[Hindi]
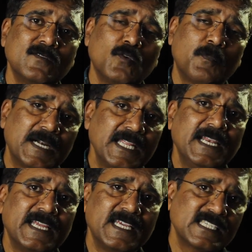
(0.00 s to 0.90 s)
वो पटिक
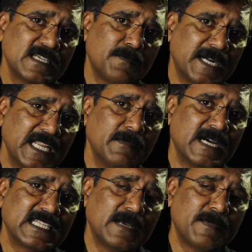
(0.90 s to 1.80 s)
नहीं ये सब पटिक
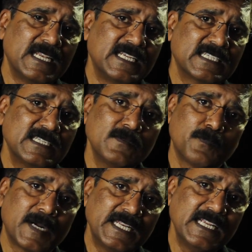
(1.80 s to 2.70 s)
में आता है पालिका से
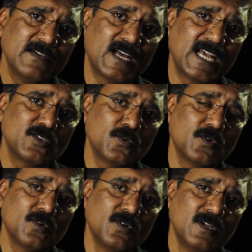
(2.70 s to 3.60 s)
पटिक वाला जो
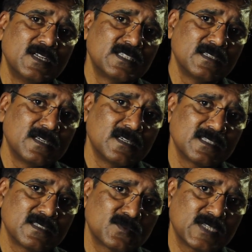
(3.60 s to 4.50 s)

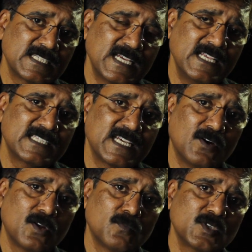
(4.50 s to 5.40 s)
उसका सेंस है
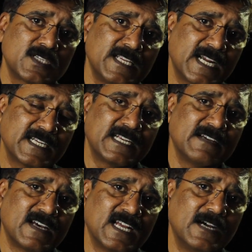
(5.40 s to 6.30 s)
ऑलमोस्ट रिएक्ट
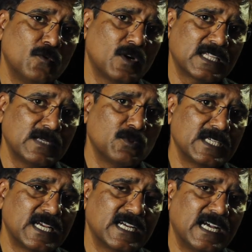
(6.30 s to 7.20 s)
करने वाला वो ख़त्म हो
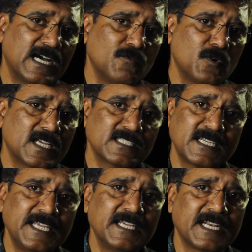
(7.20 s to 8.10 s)
जाएगा अब वो
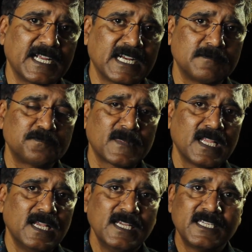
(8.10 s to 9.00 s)
रिएक्शन नहीं करेगा
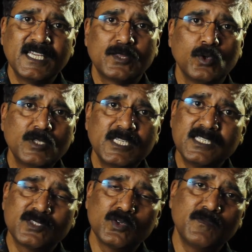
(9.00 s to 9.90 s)
ये दो
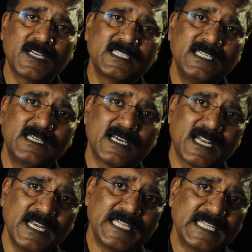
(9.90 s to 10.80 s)
चीज़ जो व्यक्ति
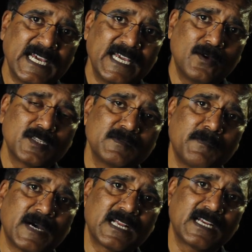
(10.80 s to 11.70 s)
कर लेता है और
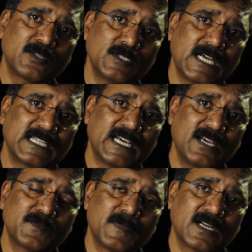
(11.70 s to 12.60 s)
इसमें पारंगत हो जाता
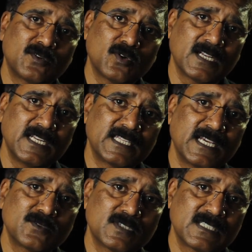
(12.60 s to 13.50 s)
है और इस पर कंट्रोल कर लेता
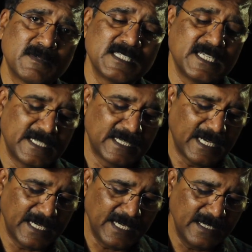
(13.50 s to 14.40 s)
है इसको समझ
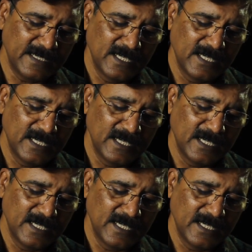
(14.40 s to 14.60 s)
लेता है